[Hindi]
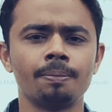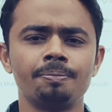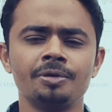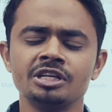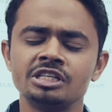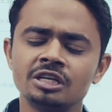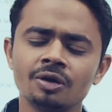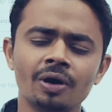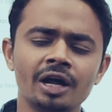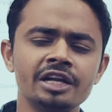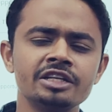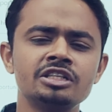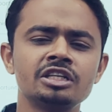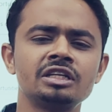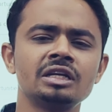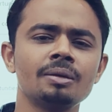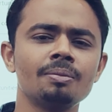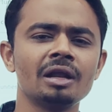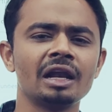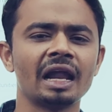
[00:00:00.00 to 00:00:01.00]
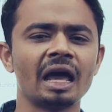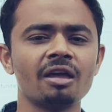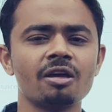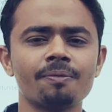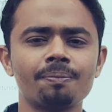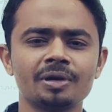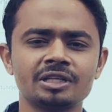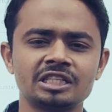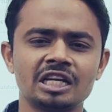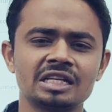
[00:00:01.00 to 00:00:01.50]
पीछे वाली जितनी भी लाइफ
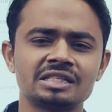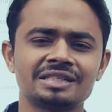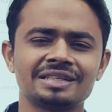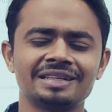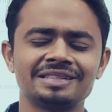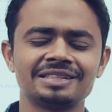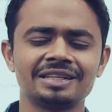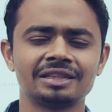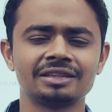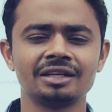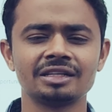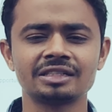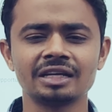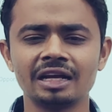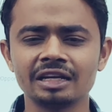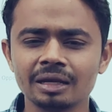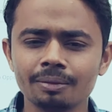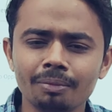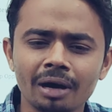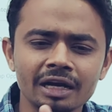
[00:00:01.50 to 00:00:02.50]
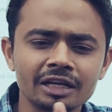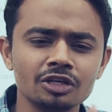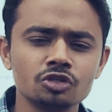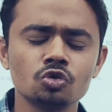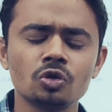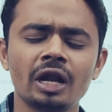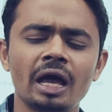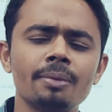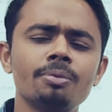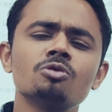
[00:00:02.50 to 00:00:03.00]
है पचास साल सत्तर साल के बाद की
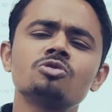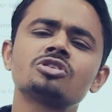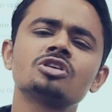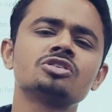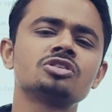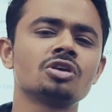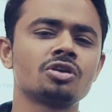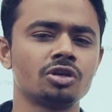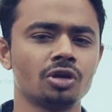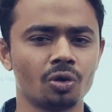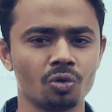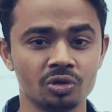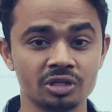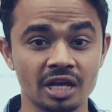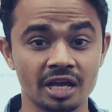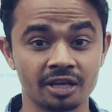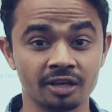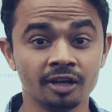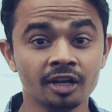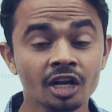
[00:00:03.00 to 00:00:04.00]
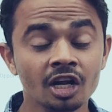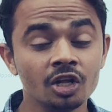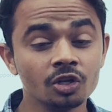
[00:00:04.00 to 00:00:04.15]
जो है उसकी सिक्योर हो जाएगी